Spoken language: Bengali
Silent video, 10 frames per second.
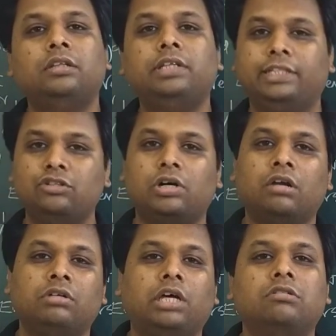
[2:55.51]
তৃতীয়
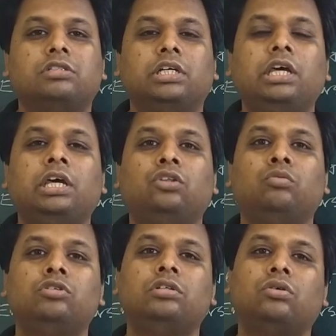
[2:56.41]
কারণটা হচ্ছে
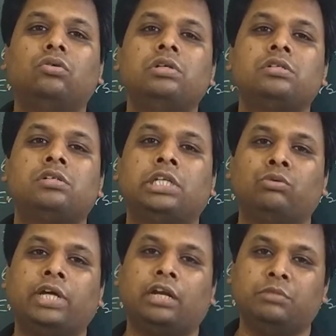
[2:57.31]
তুমি যদি কোনো
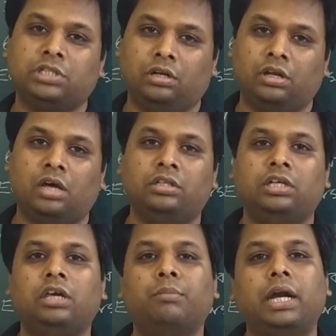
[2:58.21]
ইনস্টিটিউটে অ্যাডমিশন না নিয়ে